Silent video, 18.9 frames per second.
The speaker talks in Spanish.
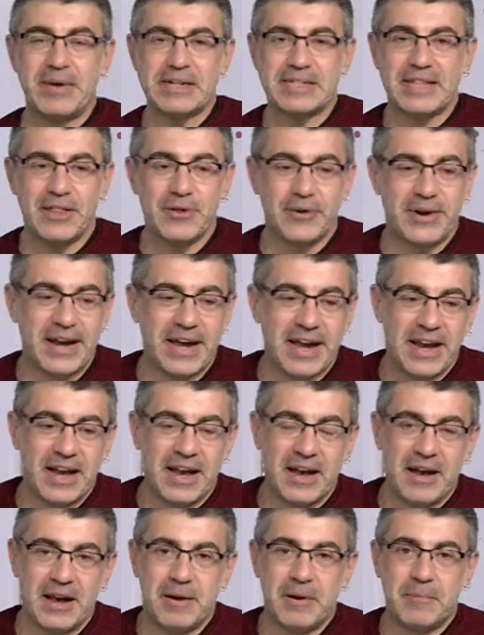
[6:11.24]
estado en
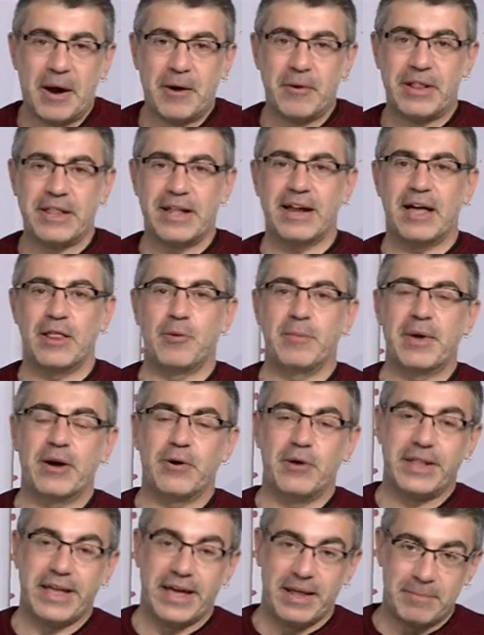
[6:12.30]
el Manuel Delgado
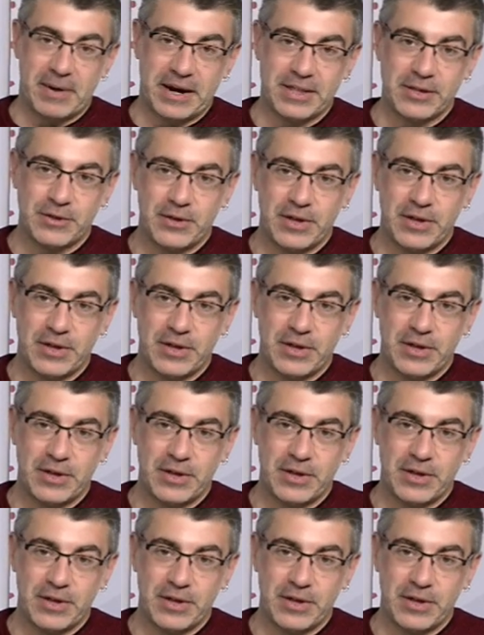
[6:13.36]
Meco el día del partido